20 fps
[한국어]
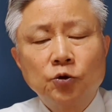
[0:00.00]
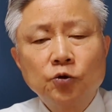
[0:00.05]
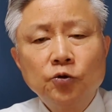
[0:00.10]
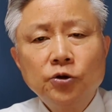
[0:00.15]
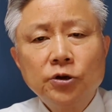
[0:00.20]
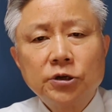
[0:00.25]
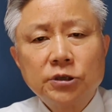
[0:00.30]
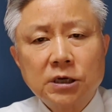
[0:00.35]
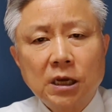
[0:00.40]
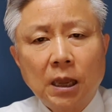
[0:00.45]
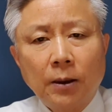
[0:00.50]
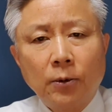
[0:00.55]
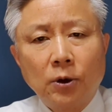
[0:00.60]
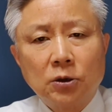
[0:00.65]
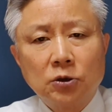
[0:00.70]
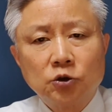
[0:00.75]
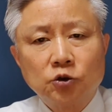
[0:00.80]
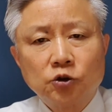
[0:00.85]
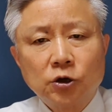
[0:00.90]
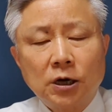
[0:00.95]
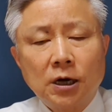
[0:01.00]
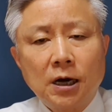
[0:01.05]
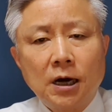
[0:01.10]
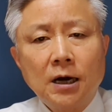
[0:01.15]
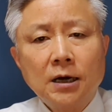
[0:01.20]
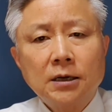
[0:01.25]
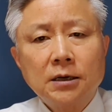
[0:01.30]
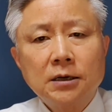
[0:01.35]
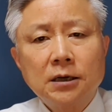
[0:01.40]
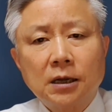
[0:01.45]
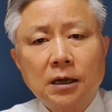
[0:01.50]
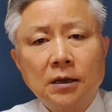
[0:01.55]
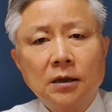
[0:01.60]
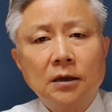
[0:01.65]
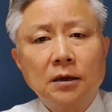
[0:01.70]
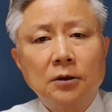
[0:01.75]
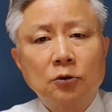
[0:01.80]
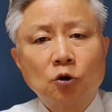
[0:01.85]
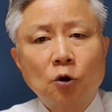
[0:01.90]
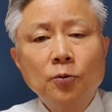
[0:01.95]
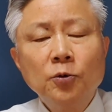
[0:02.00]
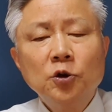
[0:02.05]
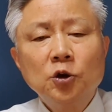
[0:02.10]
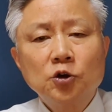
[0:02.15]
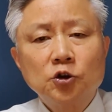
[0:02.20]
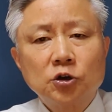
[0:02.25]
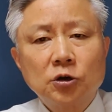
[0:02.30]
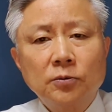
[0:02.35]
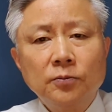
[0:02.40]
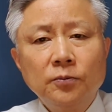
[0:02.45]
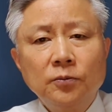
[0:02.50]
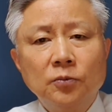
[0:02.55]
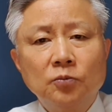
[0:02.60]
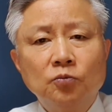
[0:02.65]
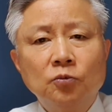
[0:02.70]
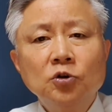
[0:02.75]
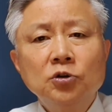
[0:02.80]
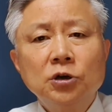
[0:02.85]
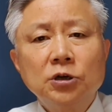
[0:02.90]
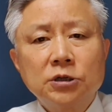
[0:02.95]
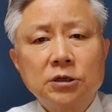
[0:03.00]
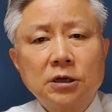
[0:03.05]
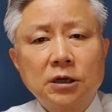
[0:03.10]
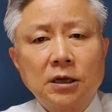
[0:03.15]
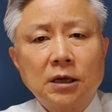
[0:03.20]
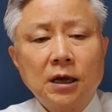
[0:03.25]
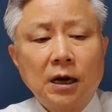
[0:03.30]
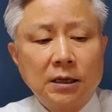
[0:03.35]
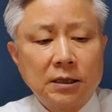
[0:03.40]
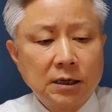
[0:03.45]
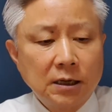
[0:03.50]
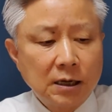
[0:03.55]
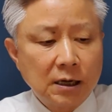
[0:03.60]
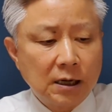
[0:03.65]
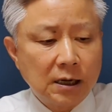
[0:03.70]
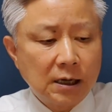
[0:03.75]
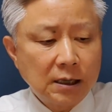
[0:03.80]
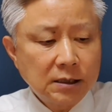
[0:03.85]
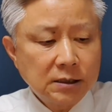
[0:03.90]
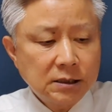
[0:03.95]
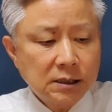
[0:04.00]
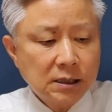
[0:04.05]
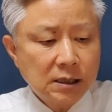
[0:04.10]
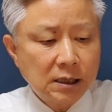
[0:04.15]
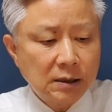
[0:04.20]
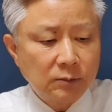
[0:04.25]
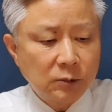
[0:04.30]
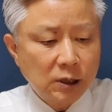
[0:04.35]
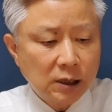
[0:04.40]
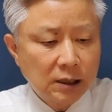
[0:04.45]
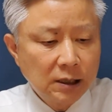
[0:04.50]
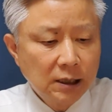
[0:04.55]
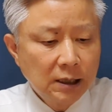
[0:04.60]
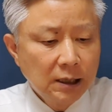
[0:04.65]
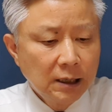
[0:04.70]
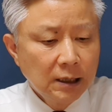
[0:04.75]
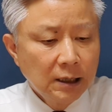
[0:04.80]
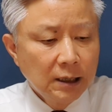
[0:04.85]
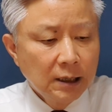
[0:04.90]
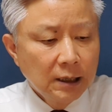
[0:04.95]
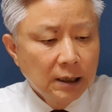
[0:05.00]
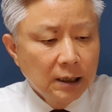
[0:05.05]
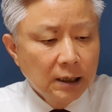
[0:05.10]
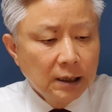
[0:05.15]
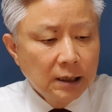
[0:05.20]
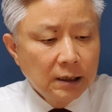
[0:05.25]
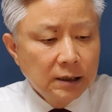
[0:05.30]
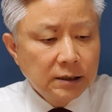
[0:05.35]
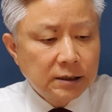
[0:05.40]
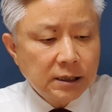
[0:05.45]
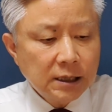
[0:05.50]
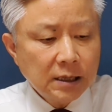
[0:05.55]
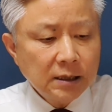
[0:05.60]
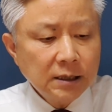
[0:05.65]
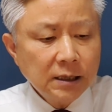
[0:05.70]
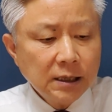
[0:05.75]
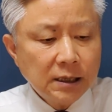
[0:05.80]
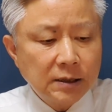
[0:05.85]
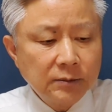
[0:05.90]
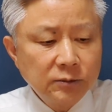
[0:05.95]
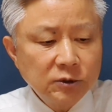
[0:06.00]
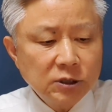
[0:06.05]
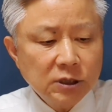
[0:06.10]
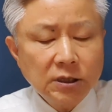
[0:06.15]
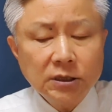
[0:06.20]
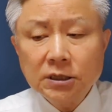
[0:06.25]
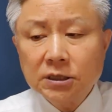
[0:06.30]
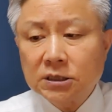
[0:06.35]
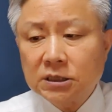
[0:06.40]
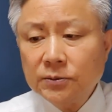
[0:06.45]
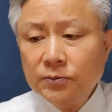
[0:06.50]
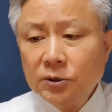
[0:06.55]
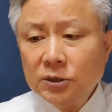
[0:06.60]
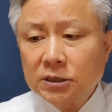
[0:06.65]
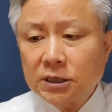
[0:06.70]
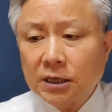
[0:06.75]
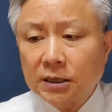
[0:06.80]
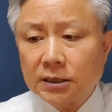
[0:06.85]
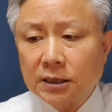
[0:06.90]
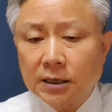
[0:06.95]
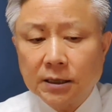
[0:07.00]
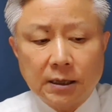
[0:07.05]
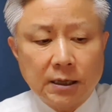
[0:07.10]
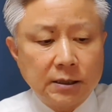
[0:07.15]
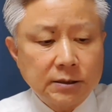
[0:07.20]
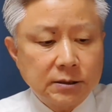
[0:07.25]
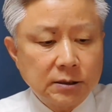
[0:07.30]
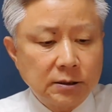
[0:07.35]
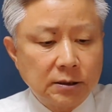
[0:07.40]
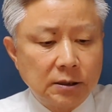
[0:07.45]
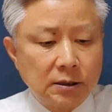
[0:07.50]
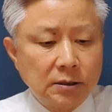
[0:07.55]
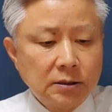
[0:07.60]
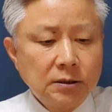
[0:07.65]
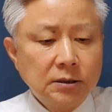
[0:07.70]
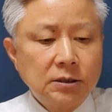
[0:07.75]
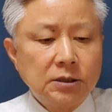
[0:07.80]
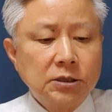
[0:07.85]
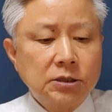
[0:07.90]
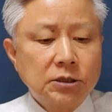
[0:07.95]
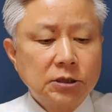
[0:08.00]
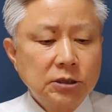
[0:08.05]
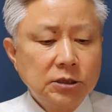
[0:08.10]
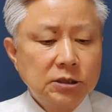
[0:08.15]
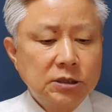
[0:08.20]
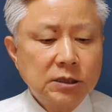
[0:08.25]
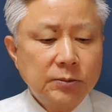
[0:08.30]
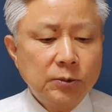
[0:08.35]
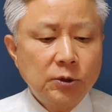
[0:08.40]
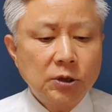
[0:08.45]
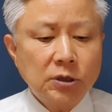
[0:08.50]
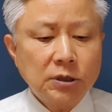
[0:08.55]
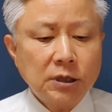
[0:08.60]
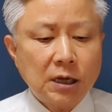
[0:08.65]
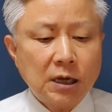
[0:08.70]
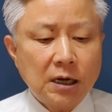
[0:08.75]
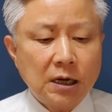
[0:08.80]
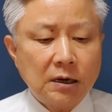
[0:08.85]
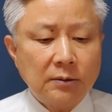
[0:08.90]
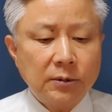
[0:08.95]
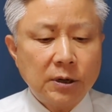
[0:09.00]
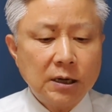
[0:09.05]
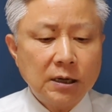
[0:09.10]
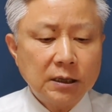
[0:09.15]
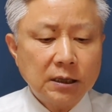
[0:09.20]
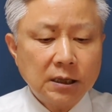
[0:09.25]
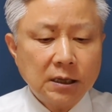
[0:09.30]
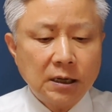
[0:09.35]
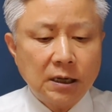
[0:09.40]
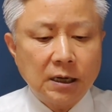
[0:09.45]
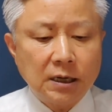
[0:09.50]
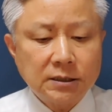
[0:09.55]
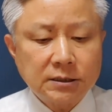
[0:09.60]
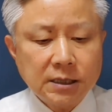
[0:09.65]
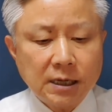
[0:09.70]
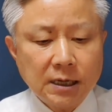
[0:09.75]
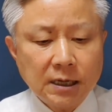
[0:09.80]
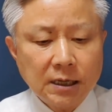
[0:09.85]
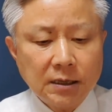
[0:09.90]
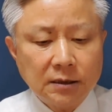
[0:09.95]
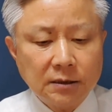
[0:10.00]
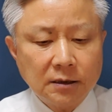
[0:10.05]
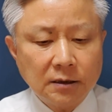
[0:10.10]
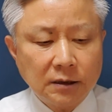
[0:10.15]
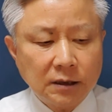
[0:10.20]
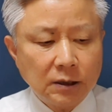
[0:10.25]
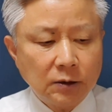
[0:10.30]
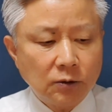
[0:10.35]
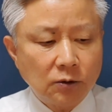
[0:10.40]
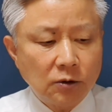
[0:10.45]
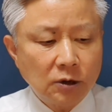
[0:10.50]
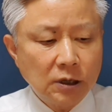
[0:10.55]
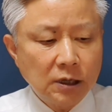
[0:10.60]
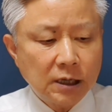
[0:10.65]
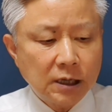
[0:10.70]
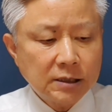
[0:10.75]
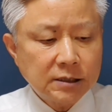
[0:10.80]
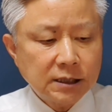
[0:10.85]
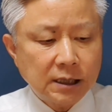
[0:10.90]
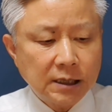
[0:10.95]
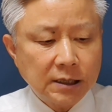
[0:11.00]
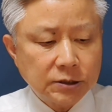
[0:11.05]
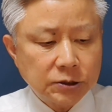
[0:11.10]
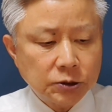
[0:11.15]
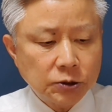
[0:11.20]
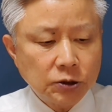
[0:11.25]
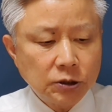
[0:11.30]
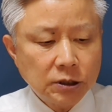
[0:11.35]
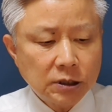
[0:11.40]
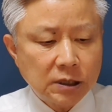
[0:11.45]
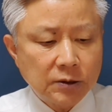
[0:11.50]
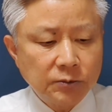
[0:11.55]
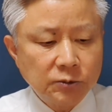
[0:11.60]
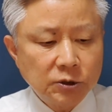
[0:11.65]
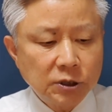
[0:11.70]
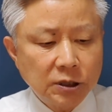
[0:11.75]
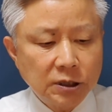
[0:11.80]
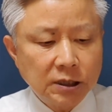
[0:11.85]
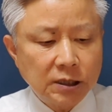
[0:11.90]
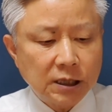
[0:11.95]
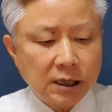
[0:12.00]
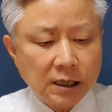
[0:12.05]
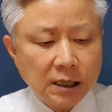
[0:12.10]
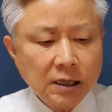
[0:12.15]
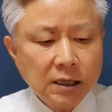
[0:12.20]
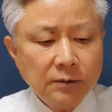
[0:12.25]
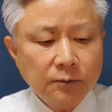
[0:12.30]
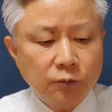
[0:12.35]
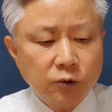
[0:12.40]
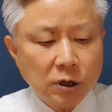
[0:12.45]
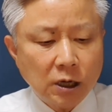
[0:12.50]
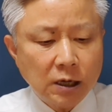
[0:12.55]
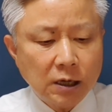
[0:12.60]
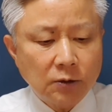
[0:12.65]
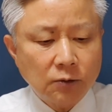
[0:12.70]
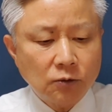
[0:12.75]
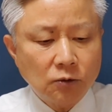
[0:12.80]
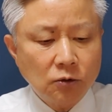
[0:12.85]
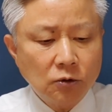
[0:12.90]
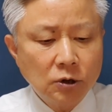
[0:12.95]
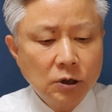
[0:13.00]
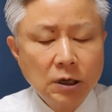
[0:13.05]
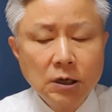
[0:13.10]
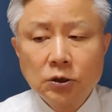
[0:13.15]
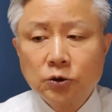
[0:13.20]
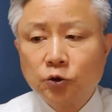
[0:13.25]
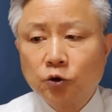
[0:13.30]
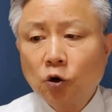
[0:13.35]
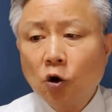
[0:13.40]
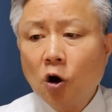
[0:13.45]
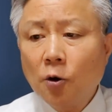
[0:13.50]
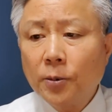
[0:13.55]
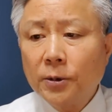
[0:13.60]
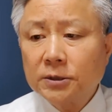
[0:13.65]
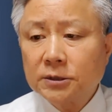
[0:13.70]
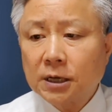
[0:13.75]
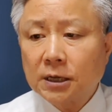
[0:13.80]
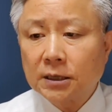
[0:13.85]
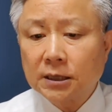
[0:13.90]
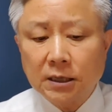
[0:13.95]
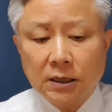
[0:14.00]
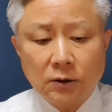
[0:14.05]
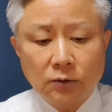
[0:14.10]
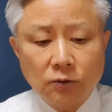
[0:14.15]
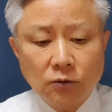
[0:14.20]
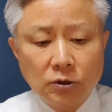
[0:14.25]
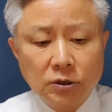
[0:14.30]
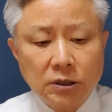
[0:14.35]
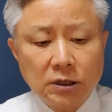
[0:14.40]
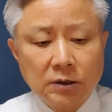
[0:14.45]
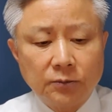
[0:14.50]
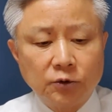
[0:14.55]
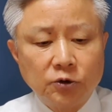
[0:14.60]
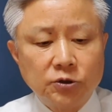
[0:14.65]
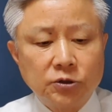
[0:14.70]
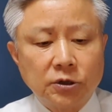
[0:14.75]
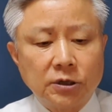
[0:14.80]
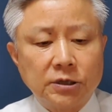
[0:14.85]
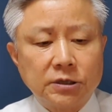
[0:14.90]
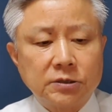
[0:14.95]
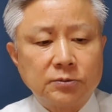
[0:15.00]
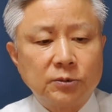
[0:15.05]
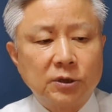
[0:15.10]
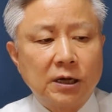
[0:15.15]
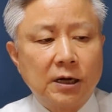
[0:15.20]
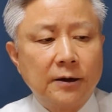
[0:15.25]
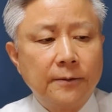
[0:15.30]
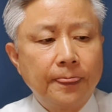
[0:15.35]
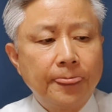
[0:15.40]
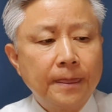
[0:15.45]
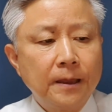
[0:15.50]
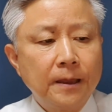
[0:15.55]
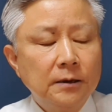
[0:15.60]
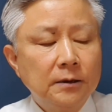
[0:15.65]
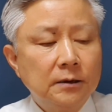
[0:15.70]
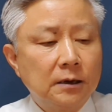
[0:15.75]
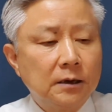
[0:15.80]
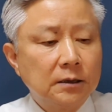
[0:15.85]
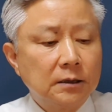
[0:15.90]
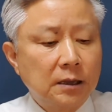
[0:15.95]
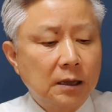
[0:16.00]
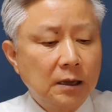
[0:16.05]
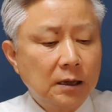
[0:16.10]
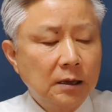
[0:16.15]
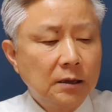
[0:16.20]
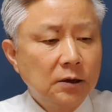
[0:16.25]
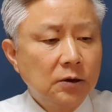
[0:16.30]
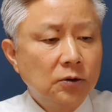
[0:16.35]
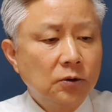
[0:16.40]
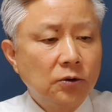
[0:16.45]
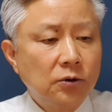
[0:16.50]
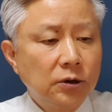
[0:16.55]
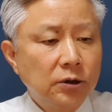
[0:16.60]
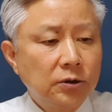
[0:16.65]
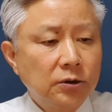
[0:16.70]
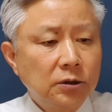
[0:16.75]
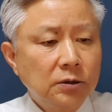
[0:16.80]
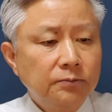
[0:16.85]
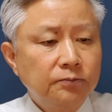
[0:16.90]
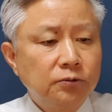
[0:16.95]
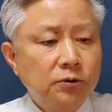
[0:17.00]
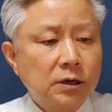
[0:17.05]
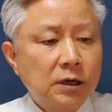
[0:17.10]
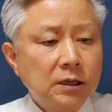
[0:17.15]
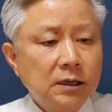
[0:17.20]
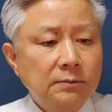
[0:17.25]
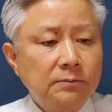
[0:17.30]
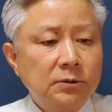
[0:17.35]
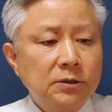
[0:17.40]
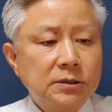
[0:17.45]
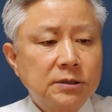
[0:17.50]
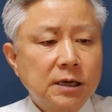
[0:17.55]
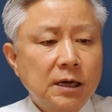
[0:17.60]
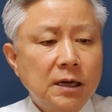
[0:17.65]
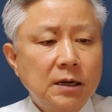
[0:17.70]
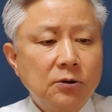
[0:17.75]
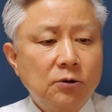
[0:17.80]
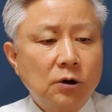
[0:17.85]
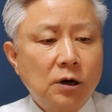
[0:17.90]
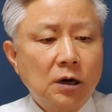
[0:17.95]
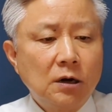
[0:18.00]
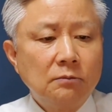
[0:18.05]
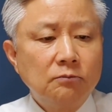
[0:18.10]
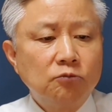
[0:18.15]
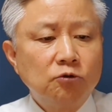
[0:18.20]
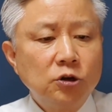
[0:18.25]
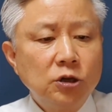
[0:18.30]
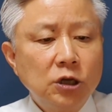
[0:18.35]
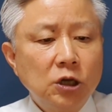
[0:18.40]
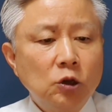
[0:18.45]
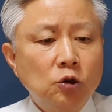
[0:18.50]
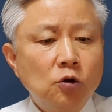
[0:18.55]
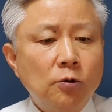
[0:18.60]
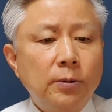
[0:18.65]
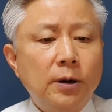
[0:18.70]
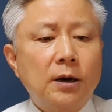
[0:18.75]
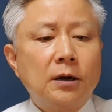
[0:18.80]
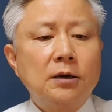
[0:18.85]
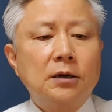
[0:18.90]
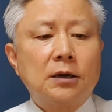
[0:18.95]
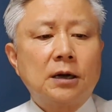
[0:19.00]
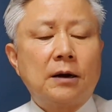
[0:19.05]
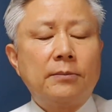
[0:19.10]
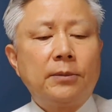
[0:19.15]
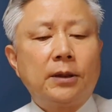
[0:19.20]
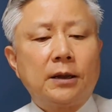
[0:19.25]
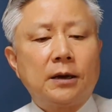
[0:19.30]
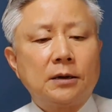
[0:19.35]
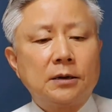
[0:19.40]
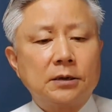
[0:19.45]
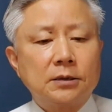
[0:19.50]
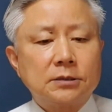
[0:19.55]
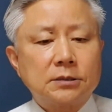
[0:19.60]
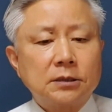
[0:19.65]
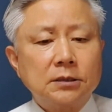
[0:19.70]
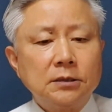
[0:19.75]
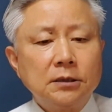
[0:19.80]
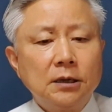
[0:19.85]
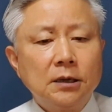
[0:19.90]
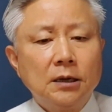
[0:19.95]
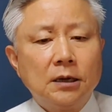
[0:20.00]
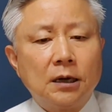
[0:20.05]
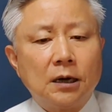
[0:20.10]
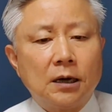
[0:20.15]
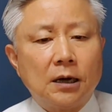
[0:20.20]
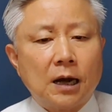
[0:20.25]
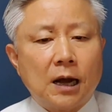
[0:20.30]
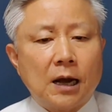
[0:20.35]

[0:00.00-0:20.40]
균열이 생기면 쫙 이렇게 도미노처럼 무너질 게 아닌가 하는 생각입니다. 최근에 김정은의 심리 상태에 대해서는 2022년 하반기가 자기 뜻대로 흘러가지 않아서 김정은이 대단히 불안하고 조급한 상태라고 이렇게 분석을 했습니다. 어, 태영호 의원은 북한이 미사일과 무인기 도박을 감행한 것은 어,